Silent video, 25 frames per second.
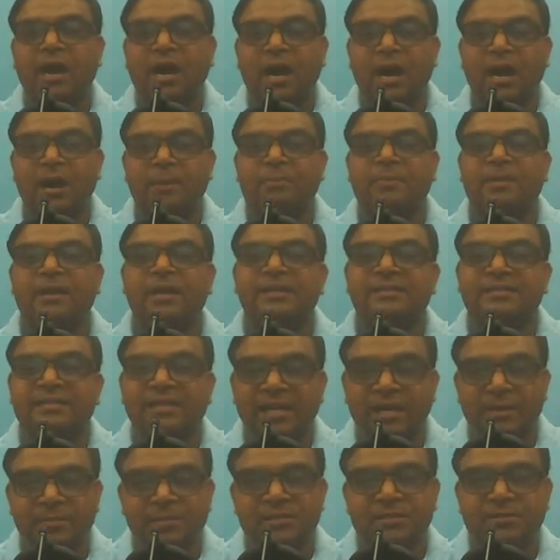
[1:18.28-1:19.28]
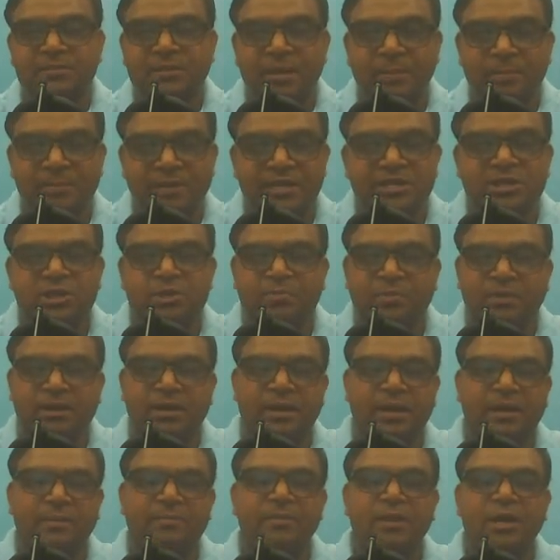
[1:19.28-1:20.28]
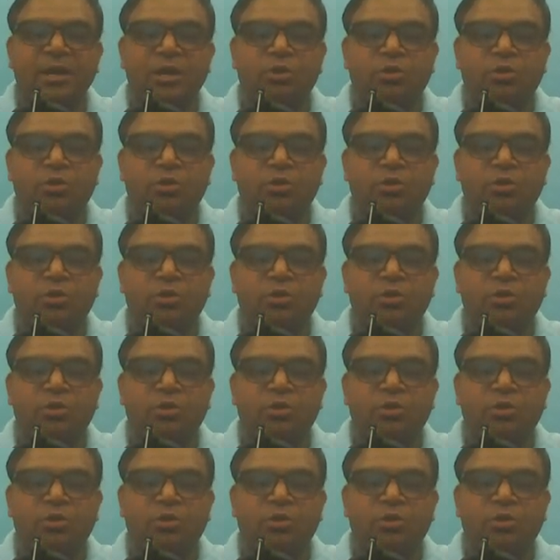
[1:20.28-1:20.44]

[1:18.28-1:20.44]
आपके सिलेबस के बेस पर है